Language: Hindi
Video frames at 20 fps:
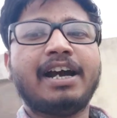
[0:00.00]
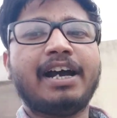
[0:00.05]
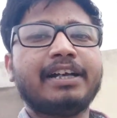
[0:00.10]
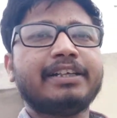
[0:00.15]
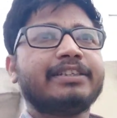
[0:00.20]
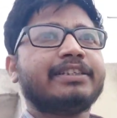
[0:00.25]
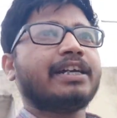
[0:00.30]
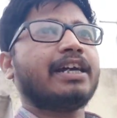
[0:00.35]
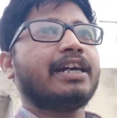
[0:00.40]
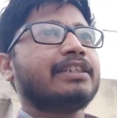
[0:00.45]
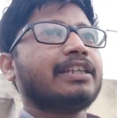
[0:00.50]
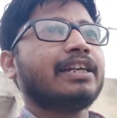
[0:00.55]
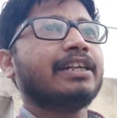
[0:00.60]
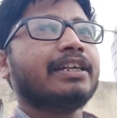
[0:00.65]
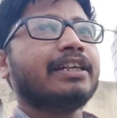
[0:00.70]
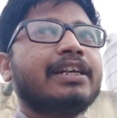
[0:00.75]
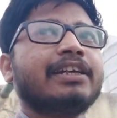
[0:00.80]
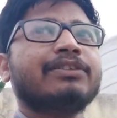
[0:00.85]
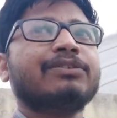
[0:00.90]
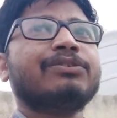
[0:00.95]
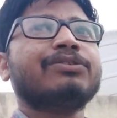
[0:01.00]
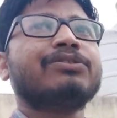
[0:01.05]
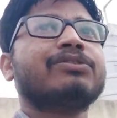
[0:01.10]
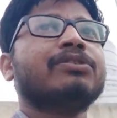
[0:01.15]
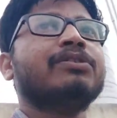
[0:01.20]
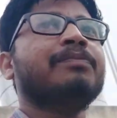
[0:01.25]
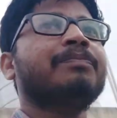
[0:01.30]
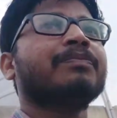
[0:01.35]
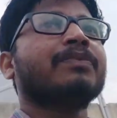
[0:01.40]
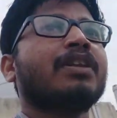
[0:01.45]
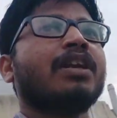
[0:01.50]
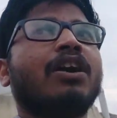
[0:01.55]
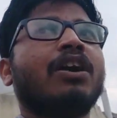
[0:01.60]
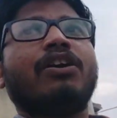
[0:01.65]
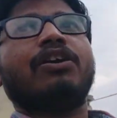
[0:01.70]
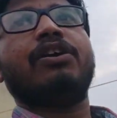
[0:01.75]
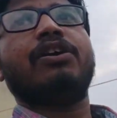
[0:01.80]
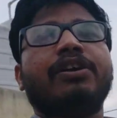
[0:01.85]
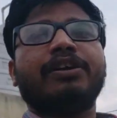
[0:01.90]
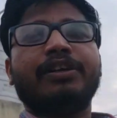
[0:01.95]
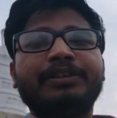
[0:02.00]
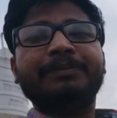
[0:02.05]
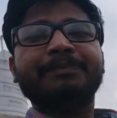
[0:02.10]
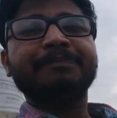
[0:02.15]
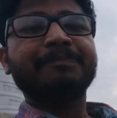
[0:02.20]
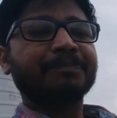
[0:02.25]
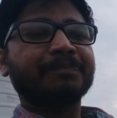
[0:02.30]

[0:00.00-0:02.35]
आज चार तारीख है दोस्तों और